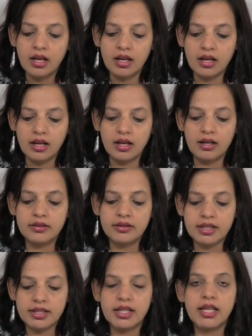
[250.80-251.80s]
आ,
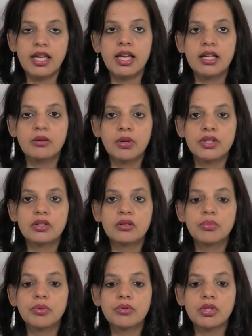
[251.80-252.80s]
जैसे एक
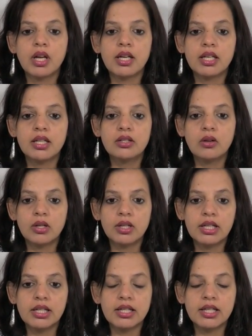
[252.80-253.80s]
क्वेश्चन पूछा कि
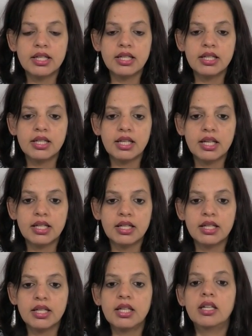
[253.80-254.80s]
नौकरी लगेगी कि नहीं
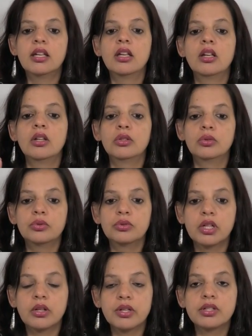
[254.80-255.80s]
लगेगी
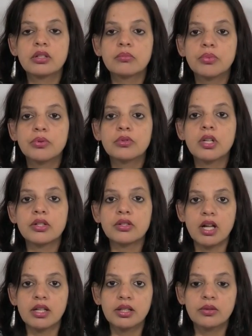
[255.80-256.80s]
दूसरा क्वेश्चन पूछा
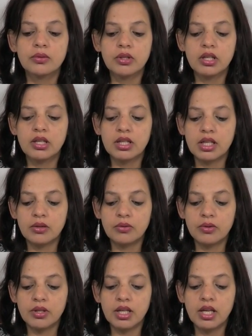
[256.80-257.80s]
शादी होगी कि नहीं
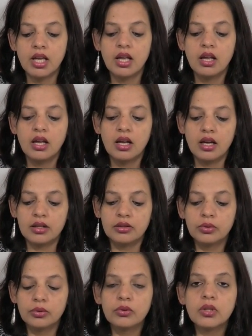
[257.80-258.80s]
होगी आ,
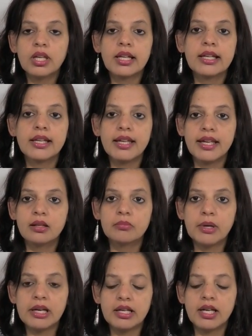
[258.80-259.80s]
दोनों के लिए एक
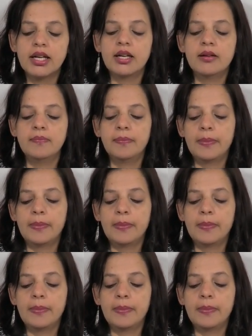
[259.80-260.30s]
पाइल आया